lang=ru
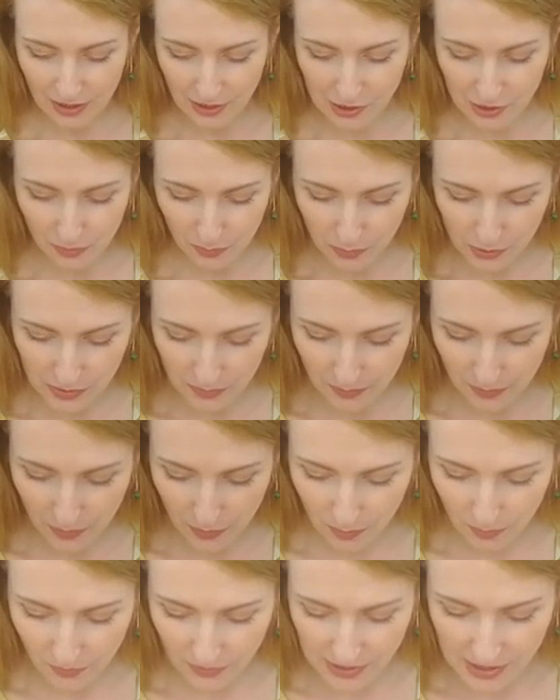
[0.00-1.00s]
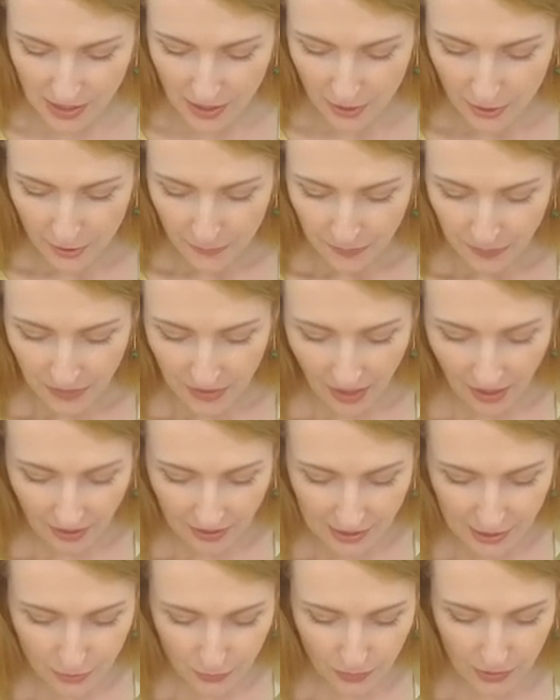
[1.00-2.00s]
так что будем пробовать
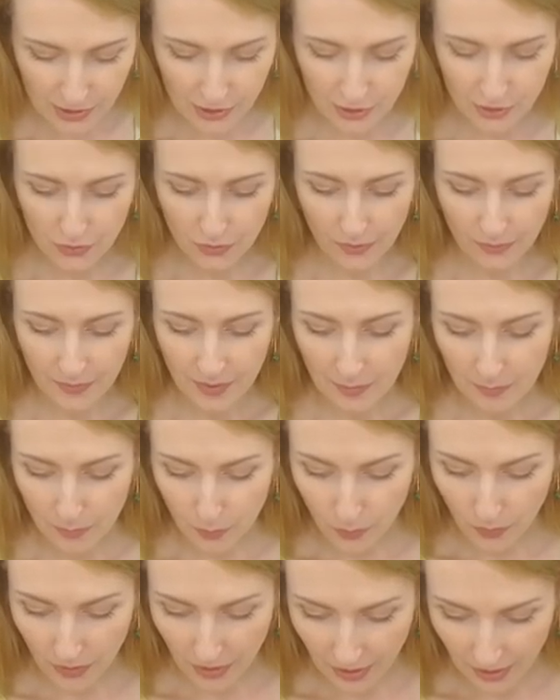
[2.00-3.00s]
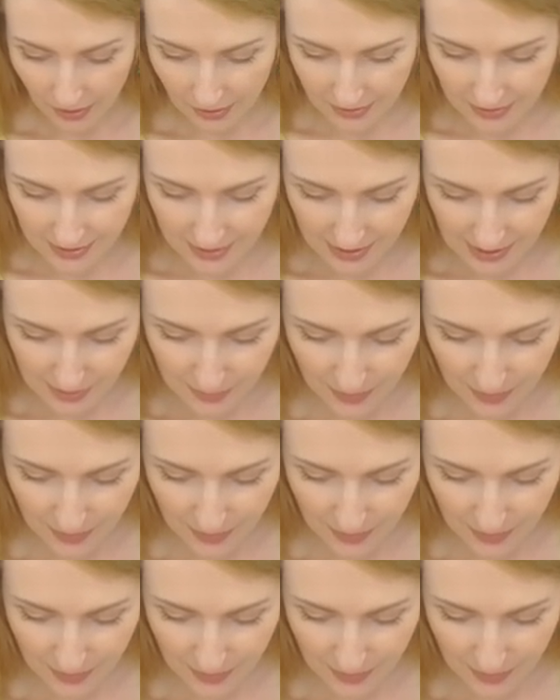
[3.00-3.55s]
так что еще по акции